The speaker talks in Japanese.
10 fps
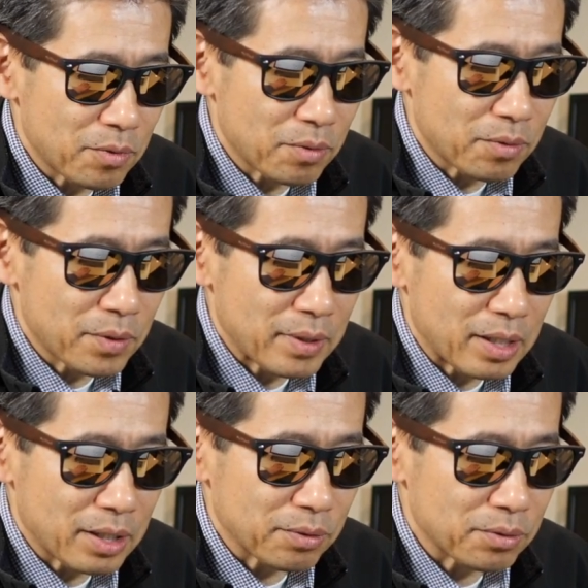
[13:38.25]
もうこれ
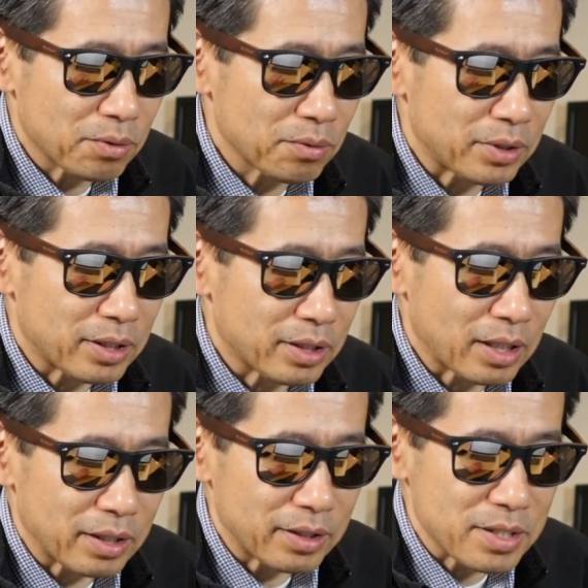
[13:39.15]
は届い
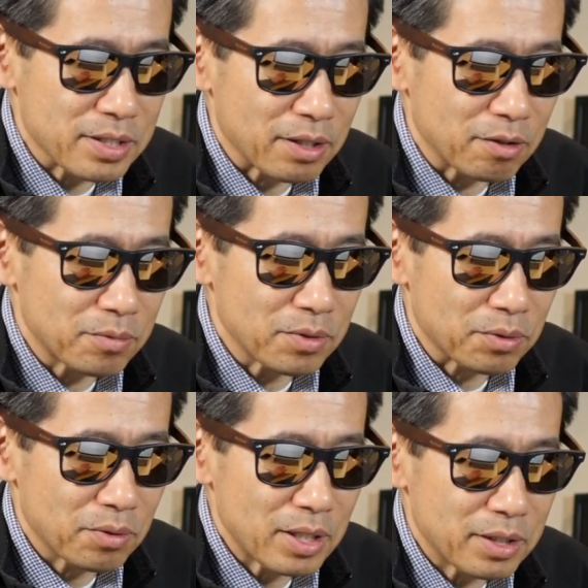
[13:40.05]
たんですけども、
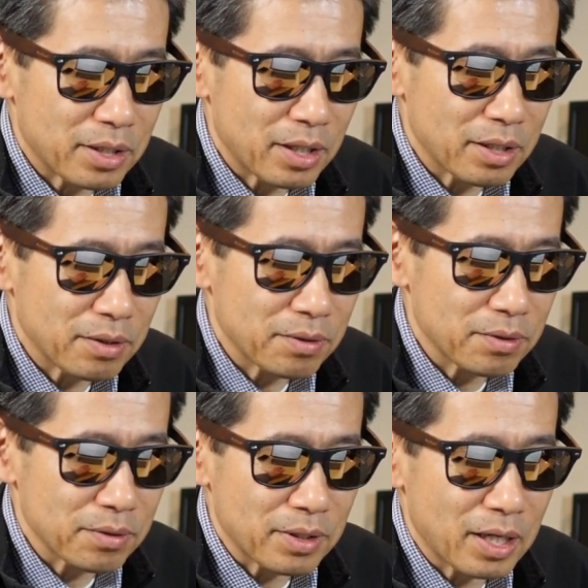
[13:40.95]

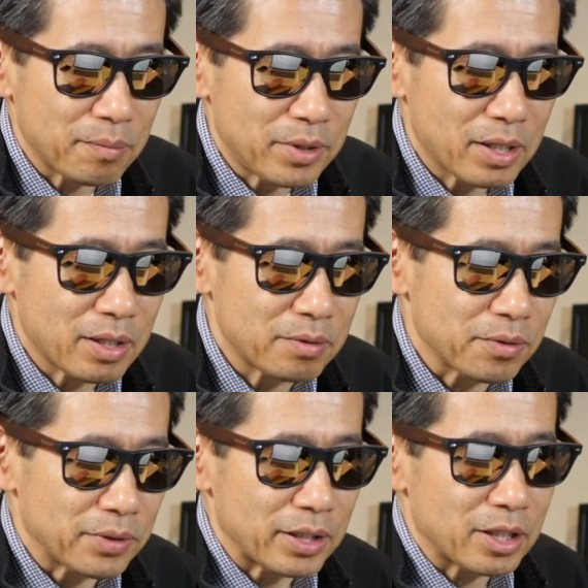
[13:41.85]
トラッキングが見られる
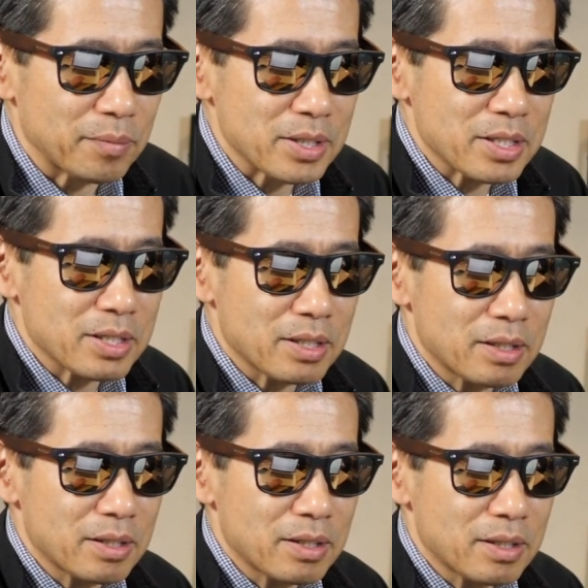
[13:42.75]
ようになってます。
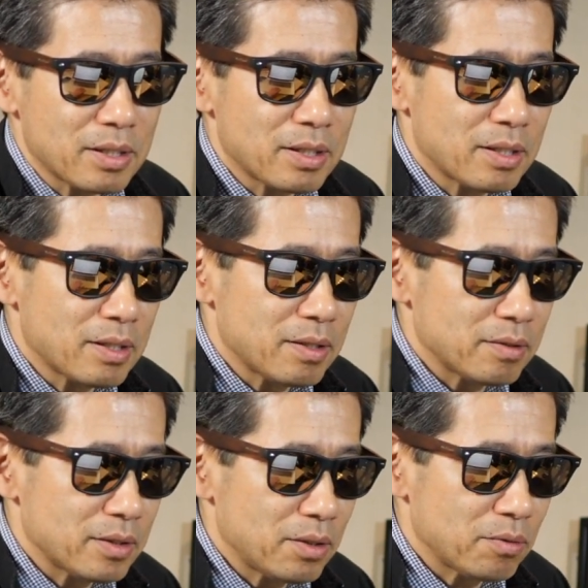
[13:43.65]

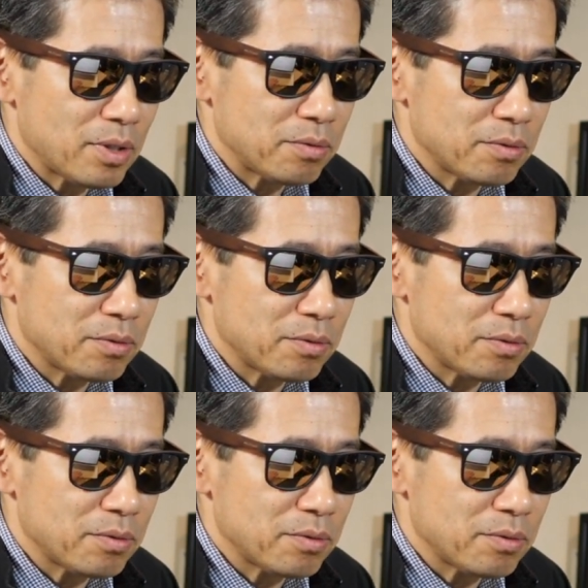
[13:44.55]
でどんな